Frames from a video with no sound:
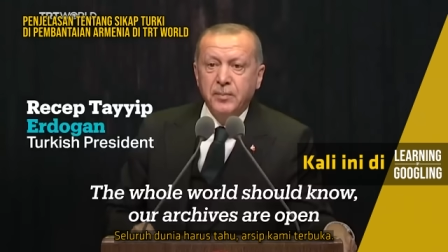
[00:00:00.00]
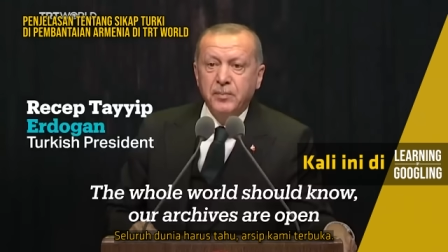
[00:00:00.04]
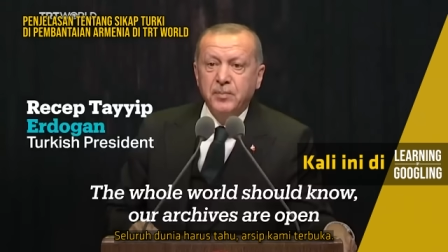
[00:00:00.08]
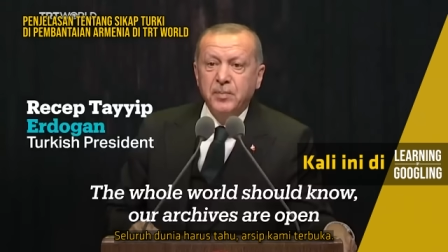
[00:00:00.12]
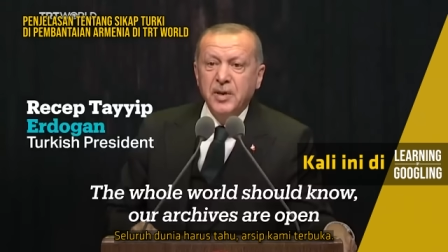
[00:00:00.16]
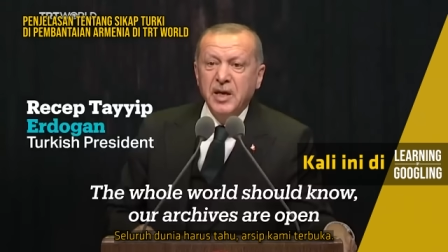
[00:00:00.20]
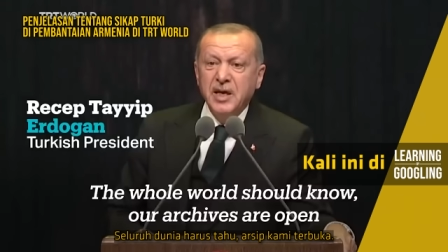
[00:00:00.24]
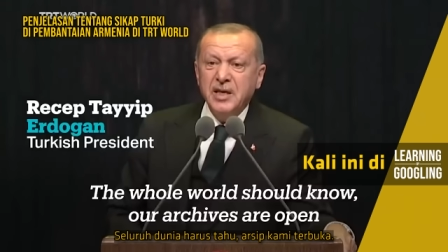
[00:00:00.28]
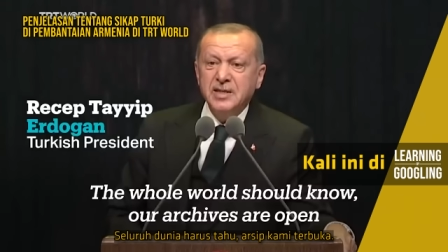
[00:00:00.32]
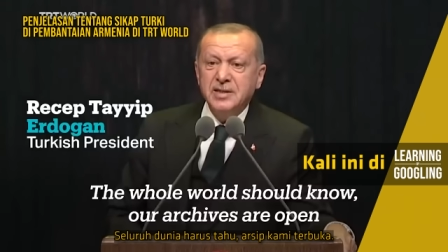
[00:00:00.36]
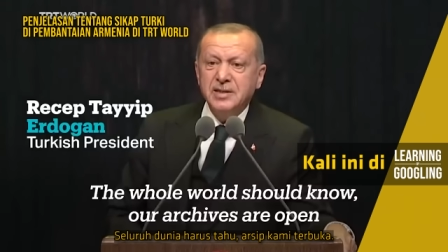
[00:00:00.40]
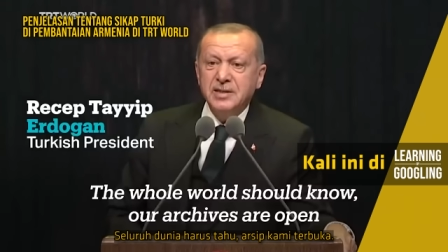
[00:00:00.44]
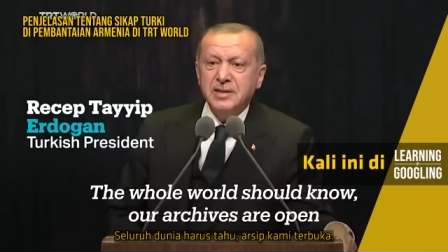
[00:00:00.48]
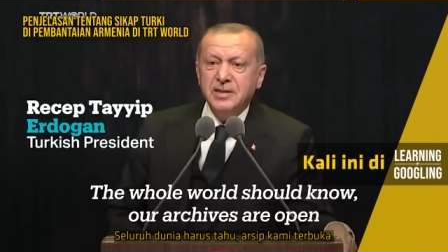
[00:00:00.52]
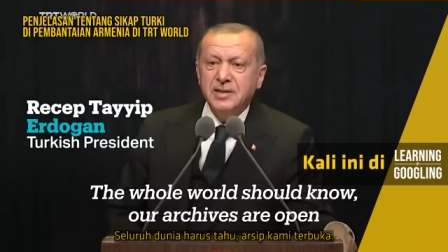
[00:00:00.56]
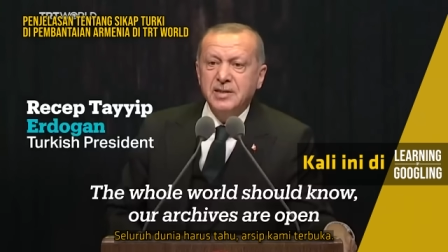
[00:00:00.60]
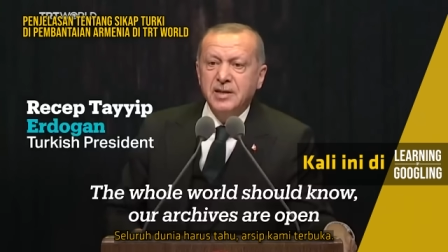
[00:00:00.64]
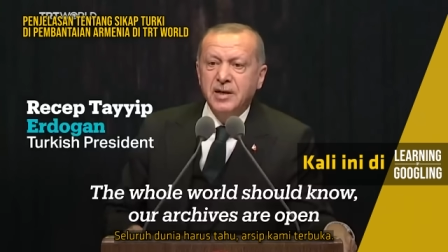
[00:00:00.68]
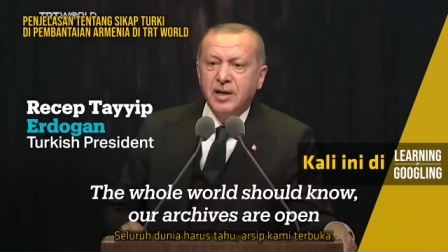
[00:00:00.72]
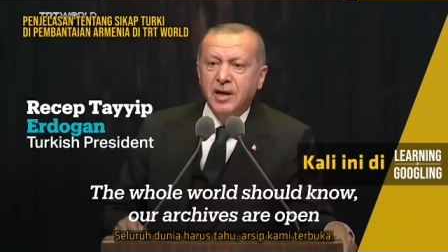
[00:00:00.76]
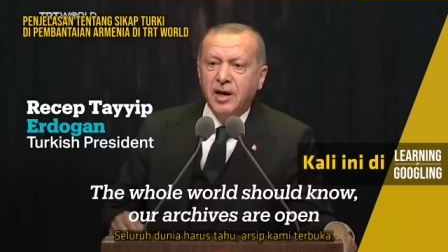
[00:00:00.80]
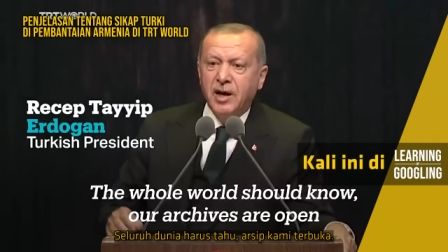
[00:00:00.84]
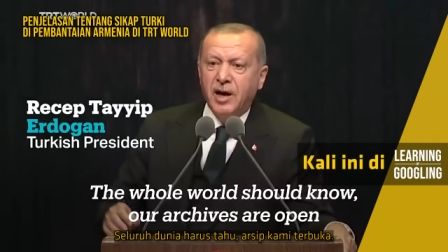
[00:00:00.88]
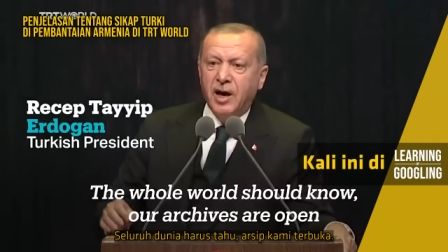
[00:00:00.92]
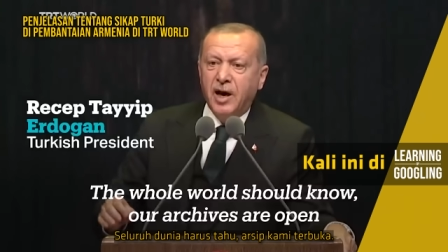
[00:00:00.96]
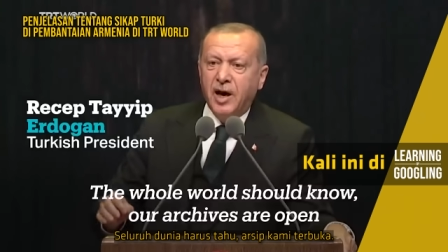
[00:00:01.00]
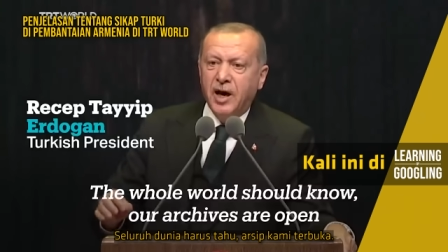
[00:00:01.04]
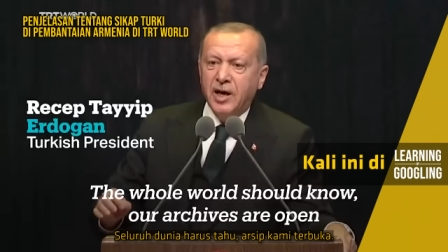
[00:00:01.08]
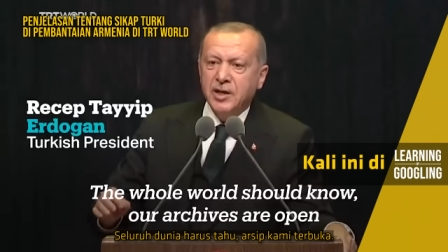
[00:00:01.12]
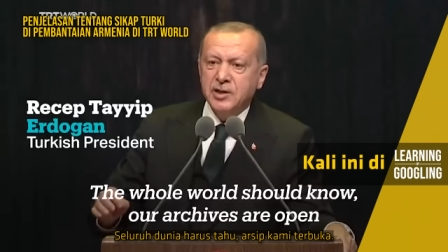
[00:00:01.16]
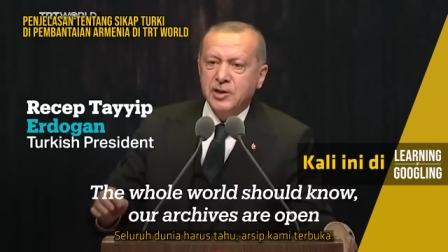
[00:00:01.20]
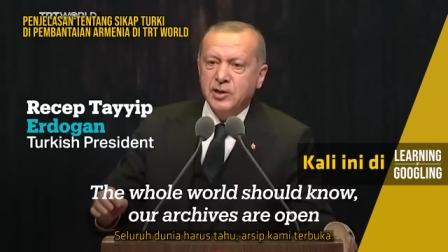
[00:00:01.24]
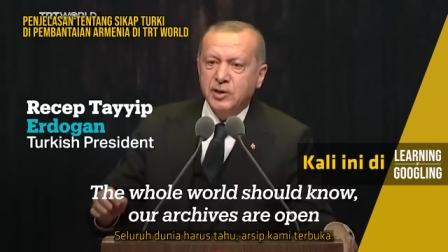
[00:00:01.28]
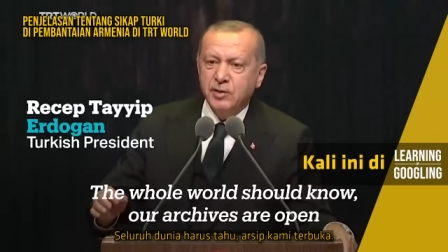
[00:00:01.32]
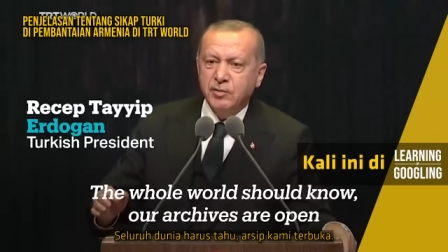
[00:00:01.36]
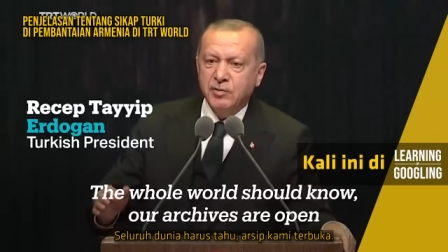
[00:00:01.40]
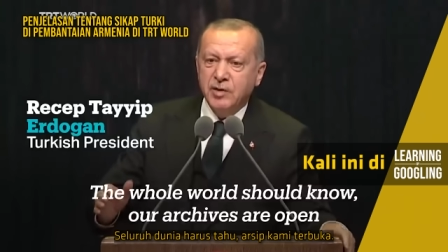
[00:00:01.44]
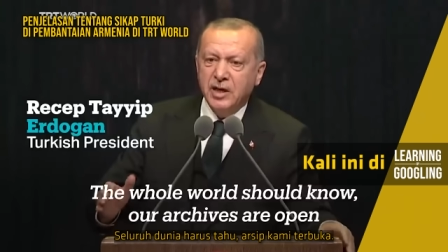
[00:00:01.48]
Biz
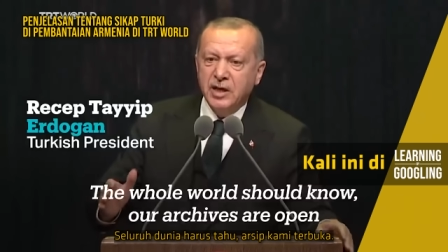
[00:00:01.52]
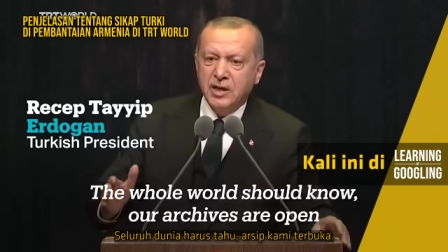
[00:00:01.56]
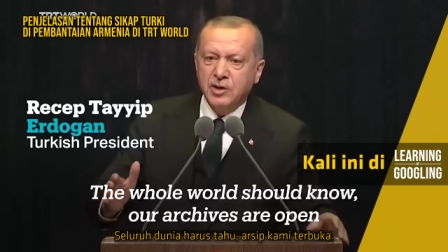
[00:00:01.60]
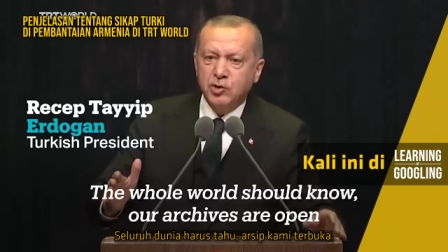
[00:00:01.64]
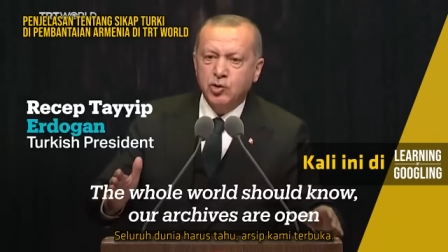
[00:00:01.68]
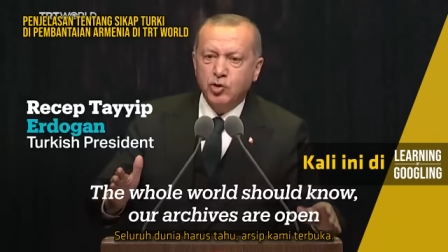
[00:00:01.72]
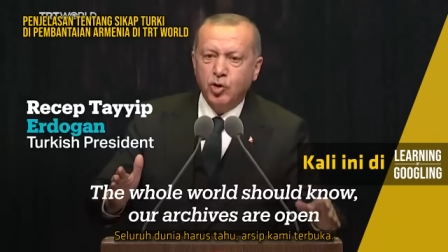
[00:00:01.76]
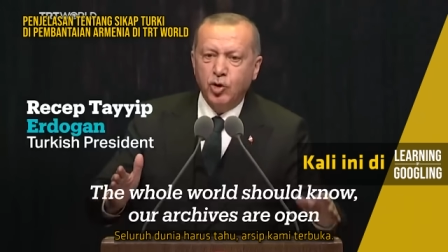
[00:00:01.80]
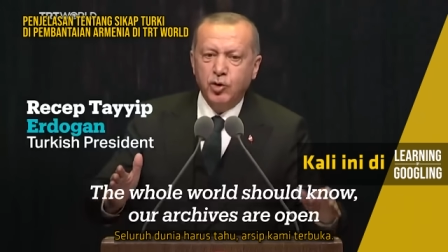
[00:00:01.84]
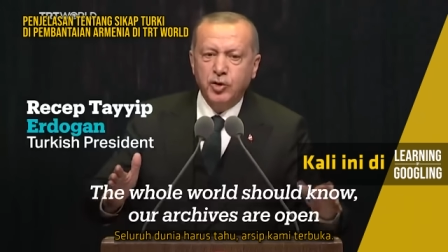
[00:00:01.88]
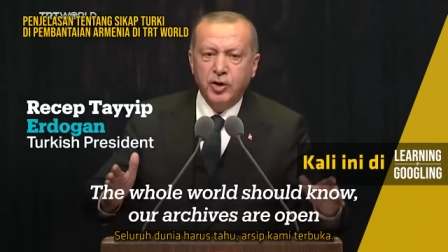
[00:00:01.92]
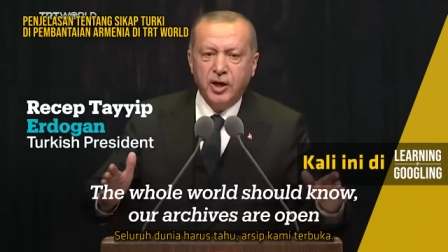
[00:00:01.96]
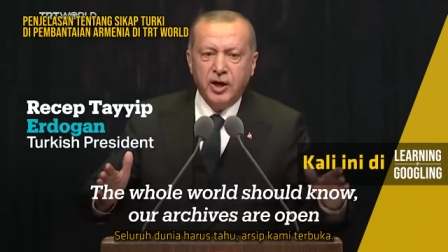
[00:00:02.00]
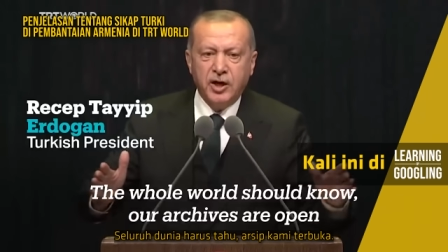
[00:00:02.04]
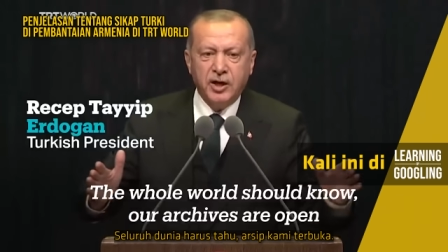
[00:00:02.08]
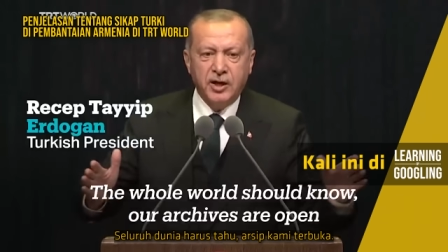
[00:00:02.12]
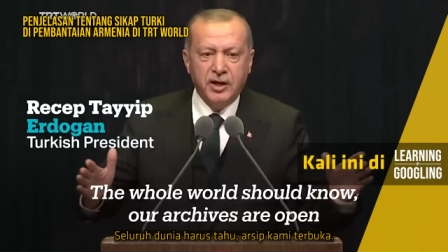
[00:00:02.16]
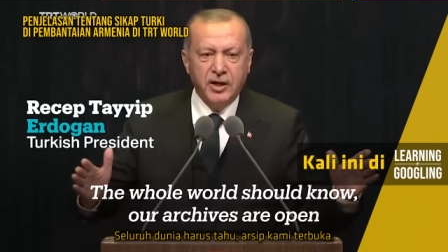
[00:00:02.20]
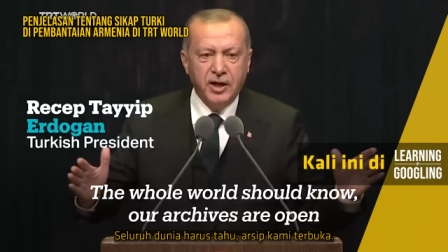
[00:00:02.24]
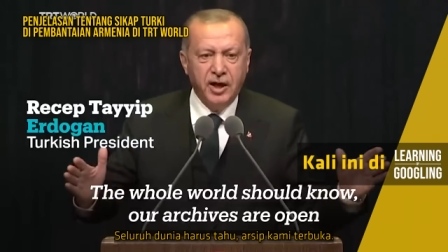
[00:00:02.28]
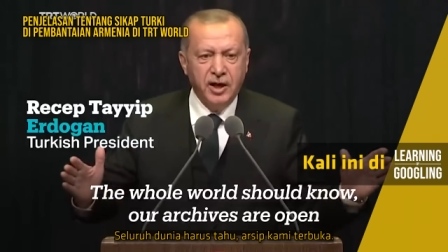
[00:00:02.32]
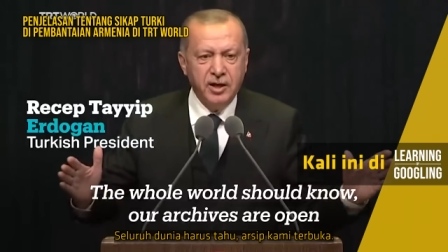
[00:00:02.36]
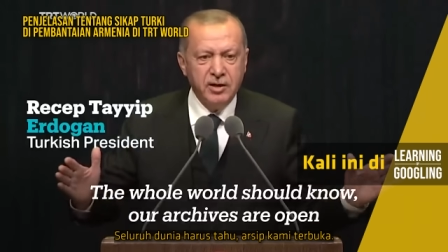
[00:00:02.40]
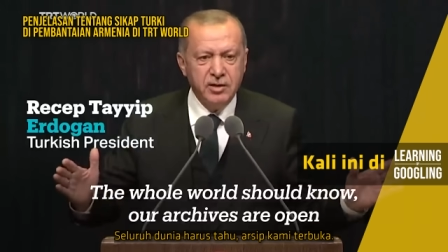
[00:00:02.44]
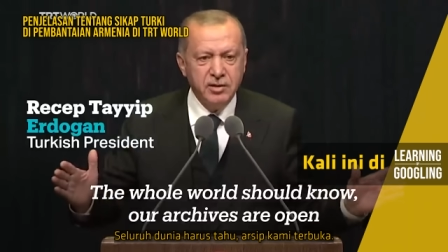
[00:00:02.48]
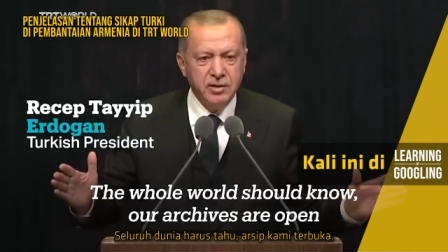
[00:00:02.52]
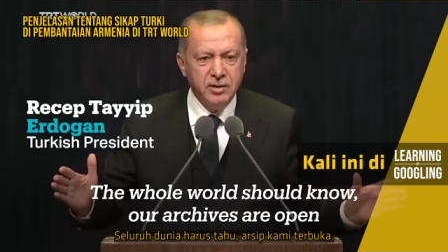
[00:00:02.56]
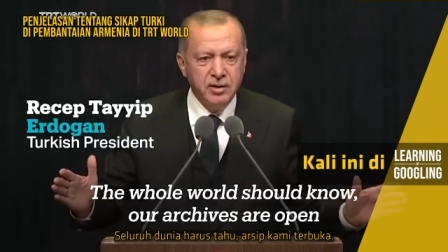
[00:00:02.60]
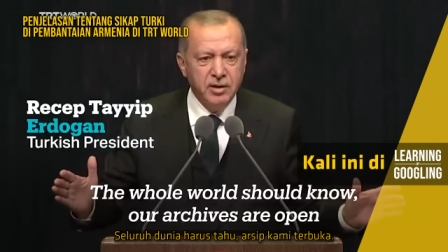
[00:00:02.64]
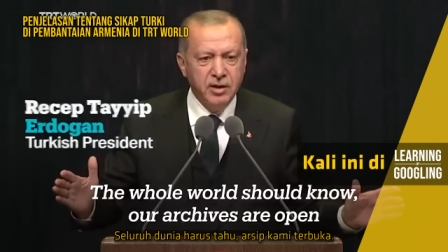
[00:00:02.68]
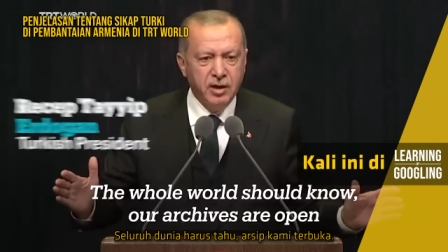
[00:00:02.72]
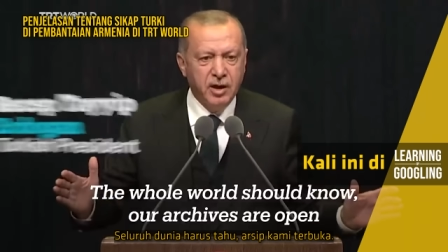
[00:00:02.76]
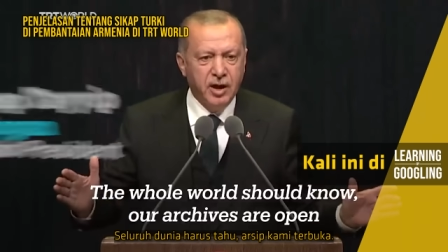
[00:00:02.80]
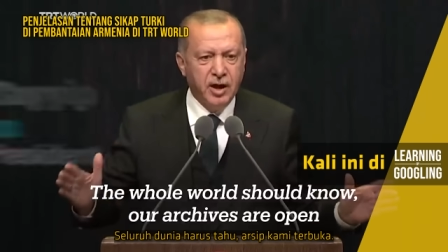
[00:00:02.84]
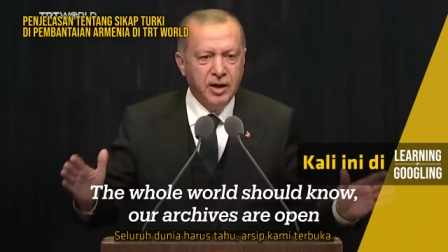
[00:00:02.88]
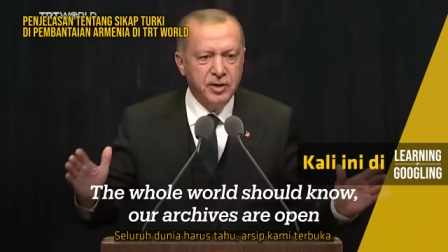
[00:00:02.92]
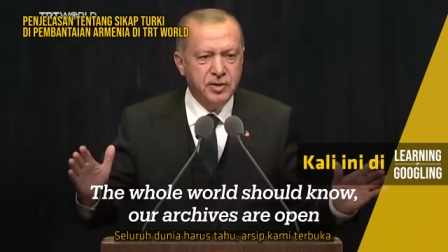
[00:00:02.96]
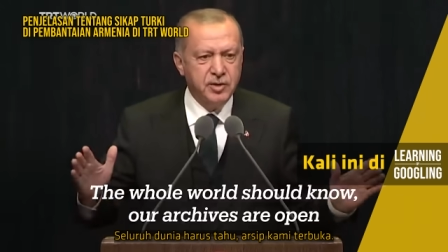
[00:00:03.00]
arşivleri sonuna kadar
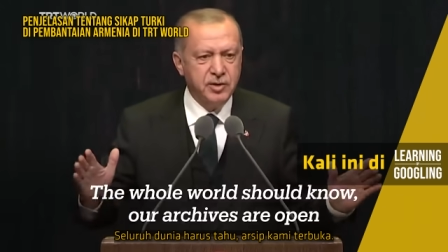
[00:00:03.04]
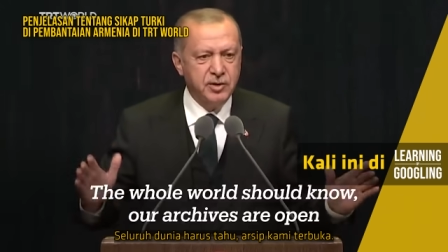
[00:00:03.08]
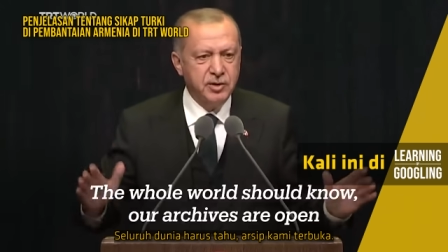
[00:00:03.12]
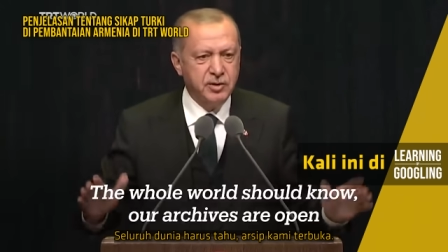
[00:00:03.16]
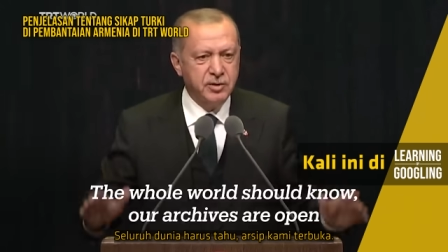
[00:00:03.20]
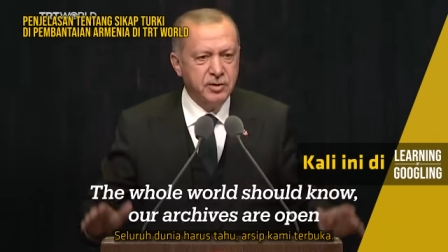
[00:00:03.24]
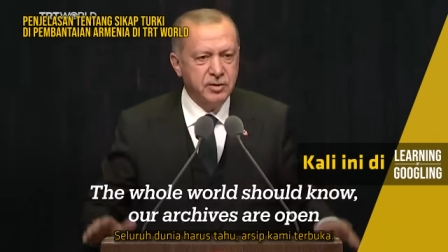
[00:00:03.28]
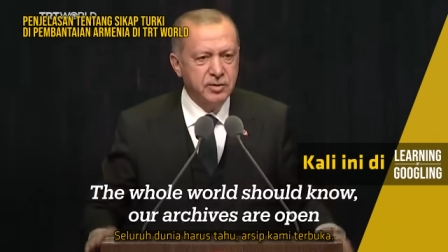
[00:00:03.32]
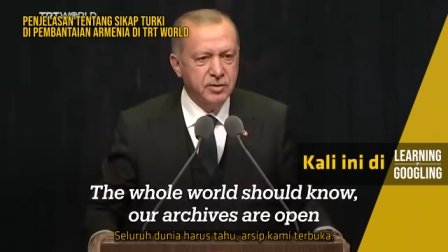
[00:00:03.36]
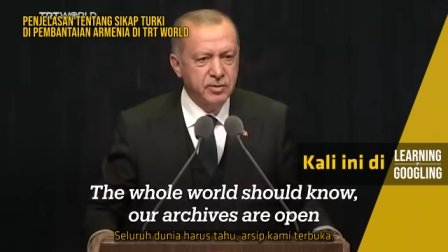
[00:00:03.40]
açtık.